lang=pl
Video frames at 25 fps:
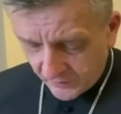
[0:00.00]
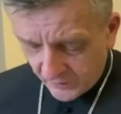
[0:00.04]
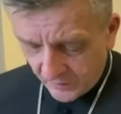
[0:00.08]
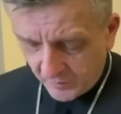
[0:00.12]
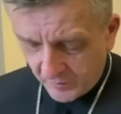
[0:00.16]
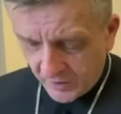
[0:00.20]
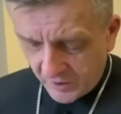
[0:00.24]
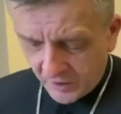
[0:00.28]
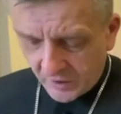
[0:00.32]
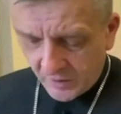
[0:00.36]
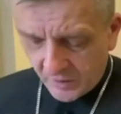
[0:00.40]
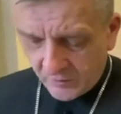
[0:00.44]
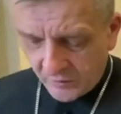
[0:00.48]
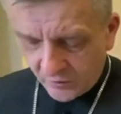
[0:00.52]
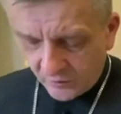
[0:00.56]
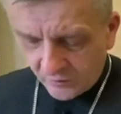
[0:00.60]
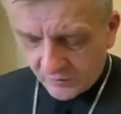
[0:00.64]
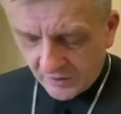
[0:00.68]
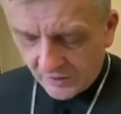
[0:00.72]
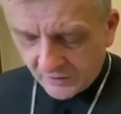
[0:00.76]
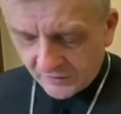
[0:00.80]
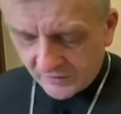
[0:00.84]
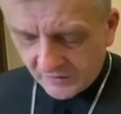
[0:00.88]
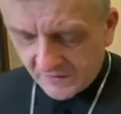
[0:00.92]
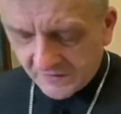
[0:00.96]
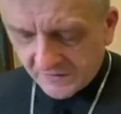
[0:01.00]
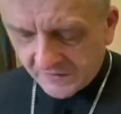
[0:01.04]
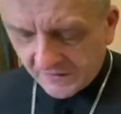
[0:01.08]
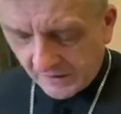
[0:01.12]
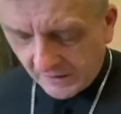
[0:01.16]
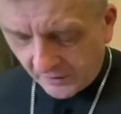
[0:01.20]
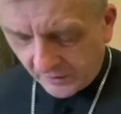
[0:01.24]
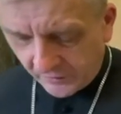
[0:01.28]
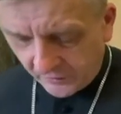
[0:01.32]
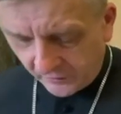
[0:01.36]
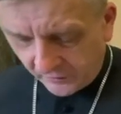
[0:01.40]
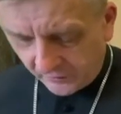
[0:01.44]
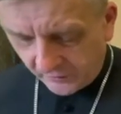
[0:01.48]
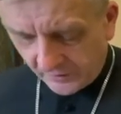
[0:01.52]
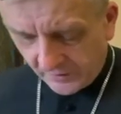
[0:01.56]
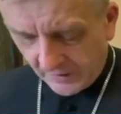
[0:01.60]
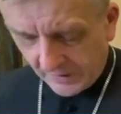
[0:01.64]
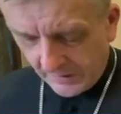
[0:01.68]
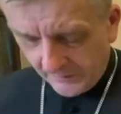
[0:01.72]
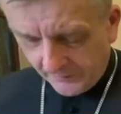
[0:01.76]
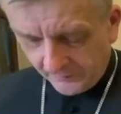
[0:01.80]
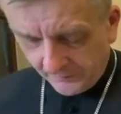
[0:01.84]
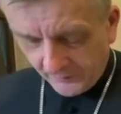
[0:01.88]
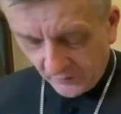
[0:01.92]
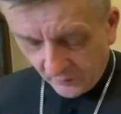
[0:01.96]
imieniem Judasz
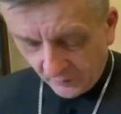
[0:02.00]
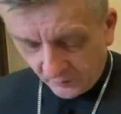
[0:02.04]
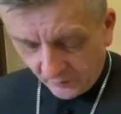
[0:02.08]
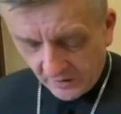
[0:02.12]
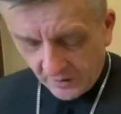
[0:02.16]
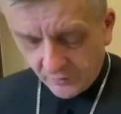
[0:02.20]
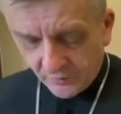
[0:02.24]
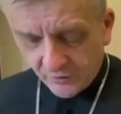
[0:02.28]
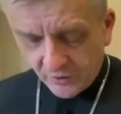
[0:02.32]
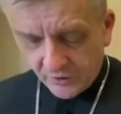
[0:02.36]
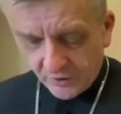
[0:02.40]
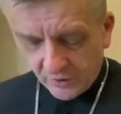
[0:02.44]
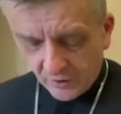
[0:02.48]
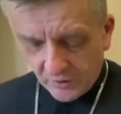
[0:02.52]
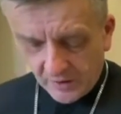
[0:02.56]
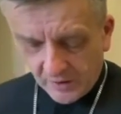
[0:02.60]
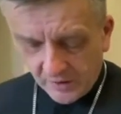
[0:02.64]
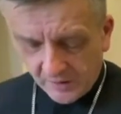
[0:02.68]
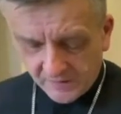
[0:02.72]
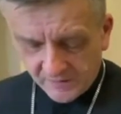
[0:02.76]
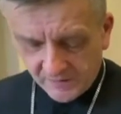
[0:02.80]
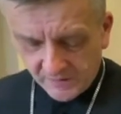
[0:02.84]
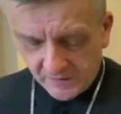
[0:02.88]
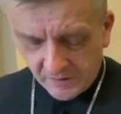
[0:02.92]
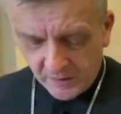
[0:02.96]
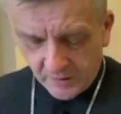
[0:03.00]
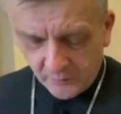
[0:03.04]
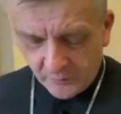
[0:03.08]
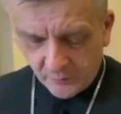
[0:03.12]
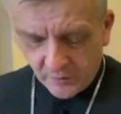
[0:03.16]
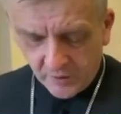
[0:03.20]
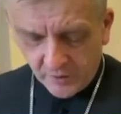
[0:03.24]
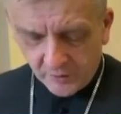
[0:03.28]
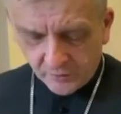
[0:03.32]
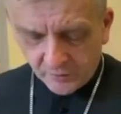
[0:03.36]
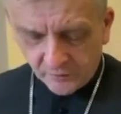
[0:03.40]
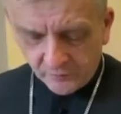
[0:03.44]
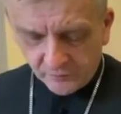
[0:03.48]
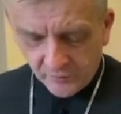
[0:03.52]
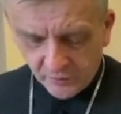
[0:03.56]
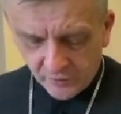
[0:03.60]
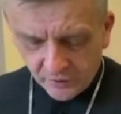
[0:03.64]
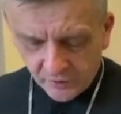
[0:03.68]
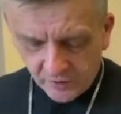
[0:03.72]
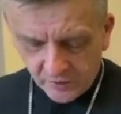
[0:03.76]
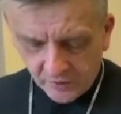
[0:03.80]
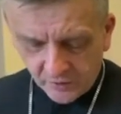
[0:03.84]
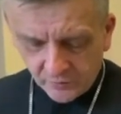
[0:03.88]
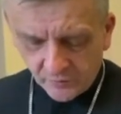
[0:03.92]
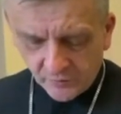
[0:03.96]
Iskariota udał się do arcykapłanów i
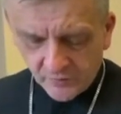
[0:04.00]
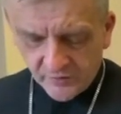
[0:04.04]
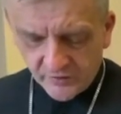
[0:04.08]
rzekł,